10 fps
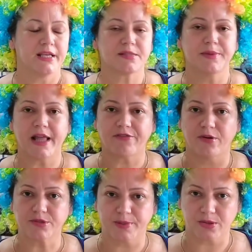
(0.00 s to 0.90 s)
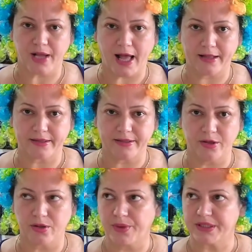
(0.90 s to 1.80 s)
E se me der fome de madrugada e
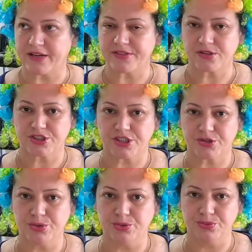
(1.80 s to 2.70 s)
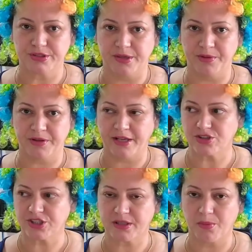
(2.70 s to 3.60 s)
eu não aguentar fazer o jejum
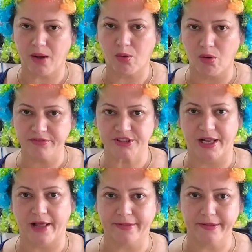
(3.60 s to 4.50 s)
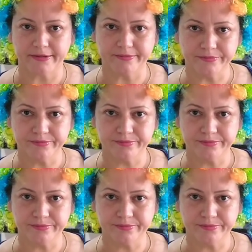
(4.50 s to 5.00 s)
intermitente, eu já tenho uma couve na geladeira.